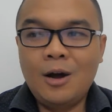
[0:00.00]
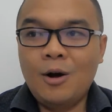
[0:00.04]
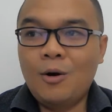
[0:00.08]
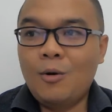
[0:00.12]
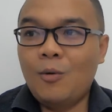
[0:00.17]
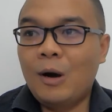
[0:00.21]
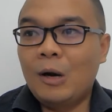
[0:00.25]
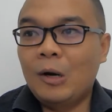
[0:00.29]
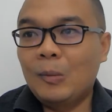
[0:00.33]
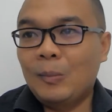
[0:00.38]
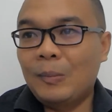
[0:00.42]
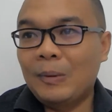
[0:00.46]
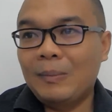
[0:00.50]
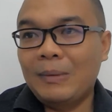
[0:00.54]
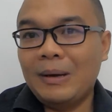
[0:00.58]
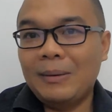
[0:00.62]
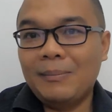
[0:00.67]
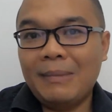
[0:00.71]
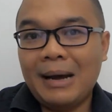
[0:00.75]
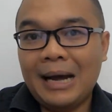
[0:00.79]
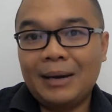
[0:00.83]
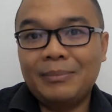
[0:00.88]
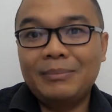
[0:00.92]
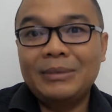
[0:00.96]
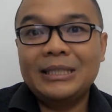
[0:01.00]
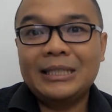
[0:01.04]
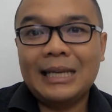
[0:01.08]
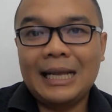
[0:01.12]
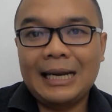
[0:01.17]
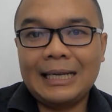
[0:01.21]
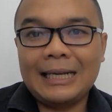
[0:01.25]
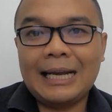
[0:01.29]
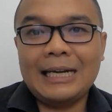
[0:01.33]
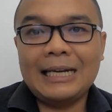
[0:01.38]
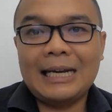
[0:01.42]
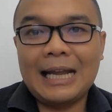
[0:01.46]
Walaupun memang
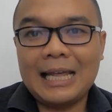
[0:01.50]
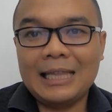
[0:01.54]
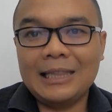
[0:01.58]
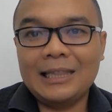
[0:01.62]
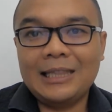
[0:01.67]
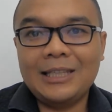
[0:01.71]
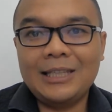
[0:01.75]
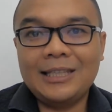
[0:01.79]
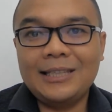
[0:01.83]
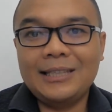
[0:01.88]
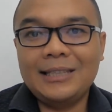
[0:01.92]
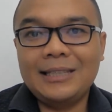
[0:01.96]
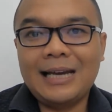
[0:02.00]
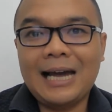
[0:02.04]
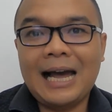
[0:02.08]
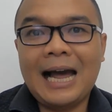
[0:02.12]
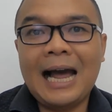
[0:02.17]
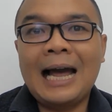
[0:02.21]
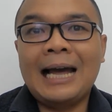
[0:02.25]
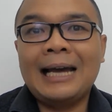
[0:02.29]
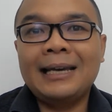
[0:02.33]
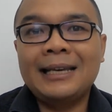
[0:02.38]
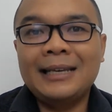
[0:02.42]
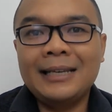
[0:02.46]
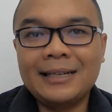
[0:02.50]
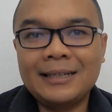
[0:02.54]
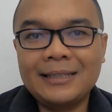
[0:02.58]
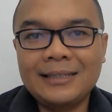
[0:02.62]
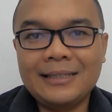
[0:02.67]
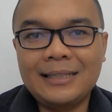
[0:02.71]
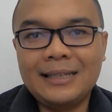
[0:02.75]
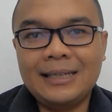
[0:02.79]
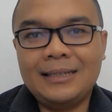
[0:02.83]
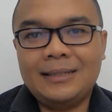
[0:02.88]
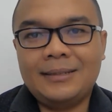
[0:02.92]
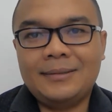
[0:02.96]
misalkan nanti
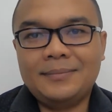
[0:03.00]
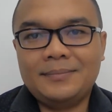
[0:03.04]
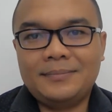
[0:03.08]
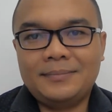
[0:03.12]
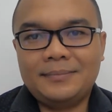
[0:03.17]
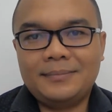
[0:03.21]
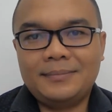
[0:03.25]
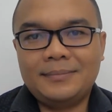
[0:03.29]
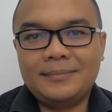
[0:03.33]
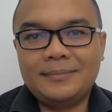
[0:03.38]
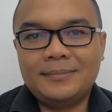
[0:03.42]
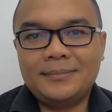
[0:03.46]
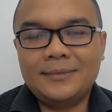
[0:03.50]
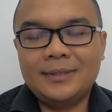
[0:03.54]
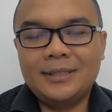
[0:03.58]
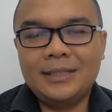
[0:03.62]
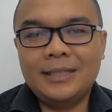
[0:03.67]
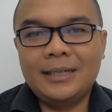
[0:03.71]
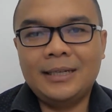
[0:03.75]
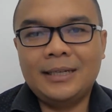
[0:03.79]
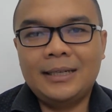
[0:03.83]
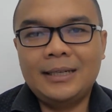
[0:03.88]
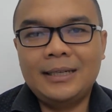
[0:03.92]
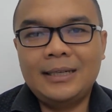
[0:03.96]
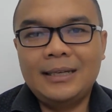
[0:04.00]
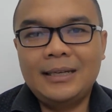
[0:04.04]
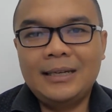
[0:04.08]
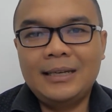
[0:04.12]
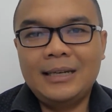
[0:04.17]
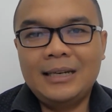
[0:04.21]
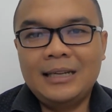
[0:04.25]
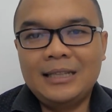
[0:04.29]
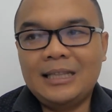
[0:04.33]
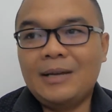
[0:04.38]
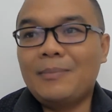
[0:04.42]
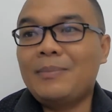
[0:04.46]
akhirnya ya
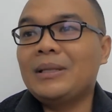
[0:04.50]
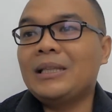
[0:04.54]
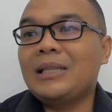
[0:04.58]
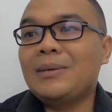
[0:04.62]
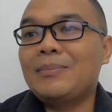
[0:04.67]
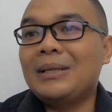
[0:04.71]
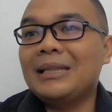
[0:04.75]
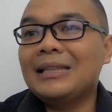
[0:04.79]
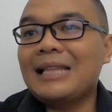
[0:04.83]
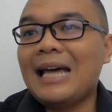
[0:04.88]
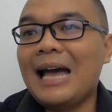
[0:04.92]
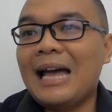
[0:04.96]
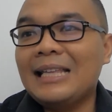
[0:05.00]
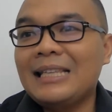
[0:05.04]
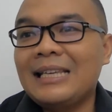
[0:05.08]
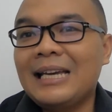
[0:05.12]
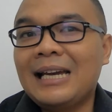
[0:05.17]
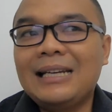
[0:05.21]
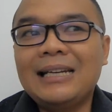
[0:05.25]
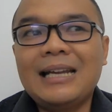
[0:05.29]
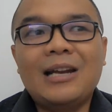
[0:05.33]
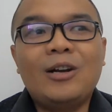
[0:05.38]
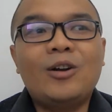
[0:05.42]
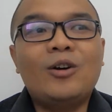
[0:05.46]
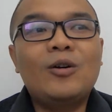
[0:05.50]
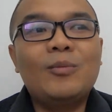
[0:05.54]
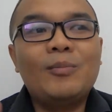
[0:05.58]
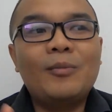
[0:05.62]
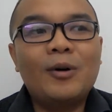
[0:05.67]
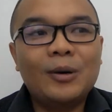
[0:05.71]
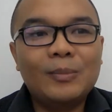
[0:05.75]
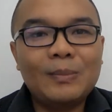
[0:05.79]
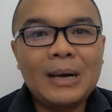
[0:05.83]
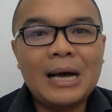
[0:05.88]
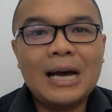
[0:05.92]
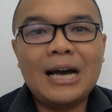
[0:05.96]
teman-teman tanya dan oh
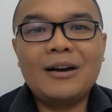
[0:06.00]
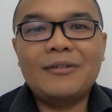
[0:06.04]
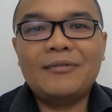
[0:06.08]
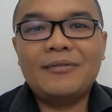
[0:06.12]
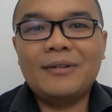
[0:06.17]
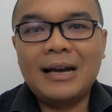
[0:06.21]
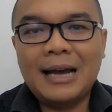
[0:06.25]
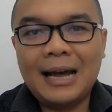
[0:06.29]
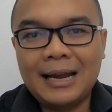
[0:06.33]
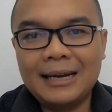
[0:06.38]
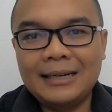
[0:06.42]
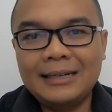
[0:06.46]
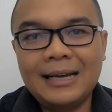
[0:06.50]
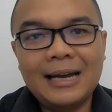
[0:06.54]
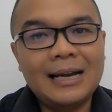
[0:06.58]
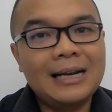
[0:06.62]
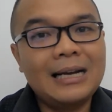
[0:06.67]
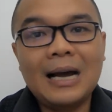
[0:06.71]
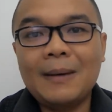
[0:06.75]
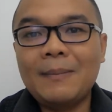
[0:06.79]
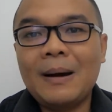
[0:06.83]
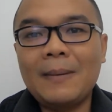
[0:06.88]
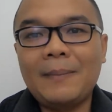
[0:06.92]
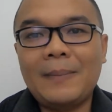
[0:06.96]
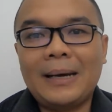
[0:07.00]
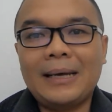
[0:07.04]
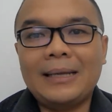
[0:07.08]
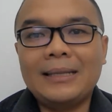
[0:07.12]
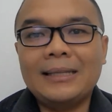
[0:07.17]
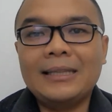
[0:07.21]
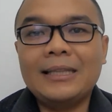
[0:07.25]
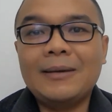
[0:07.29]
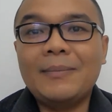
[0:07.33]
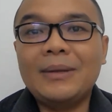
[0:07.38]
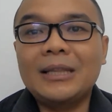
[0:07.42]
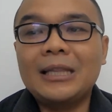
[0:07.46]
mohon maaf nggak ada nggak apa-apa
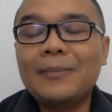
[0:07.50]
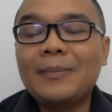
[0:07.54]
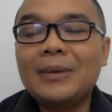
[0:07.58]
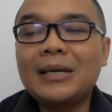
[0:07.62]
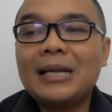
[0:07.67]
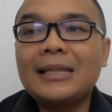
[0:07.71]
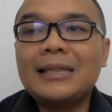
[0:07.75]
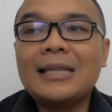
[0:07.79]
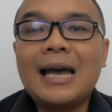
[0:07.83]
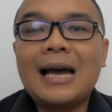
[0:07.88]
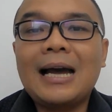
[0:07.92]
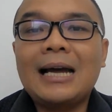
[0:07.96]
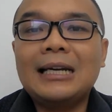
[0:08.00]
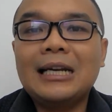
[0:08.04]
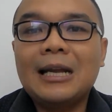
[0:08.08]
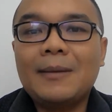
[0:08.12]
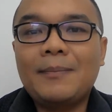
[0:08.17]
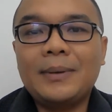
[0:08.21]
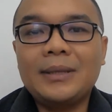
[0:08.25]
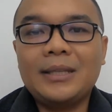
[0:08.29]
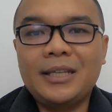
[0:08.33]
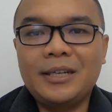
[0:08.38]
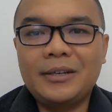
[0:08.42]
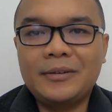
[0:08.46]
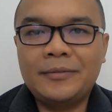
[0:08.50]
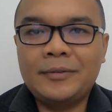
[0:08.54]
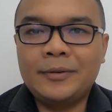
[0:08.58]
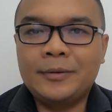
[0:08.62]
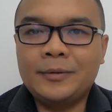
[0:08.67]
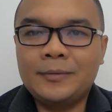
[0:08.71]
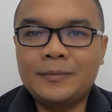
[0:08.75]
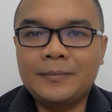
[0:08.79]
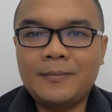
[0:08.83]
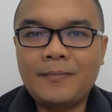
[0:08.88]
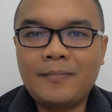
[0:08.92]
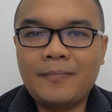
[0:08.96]
teman-teman nanti akan dapat
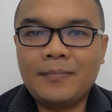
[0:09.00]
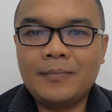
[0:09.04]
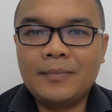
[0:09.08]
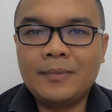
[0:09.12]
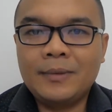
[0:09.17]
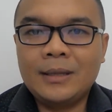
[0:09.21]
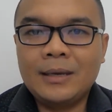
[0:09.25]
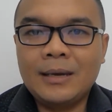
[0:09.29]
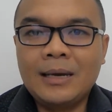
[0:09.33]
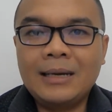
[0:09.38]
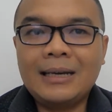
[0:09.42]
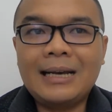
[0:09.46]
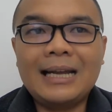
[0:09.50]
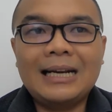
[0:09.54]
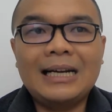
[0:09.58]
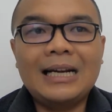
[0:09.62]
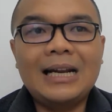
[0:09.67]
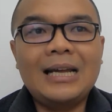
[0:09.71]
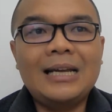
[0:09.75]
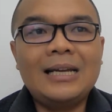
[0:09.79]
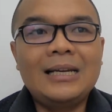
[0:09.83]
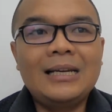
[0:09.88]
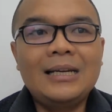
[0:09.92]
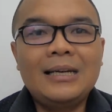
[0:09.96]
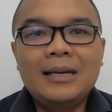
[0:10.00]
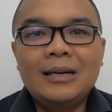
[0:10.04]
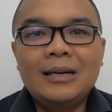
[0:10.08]
info karena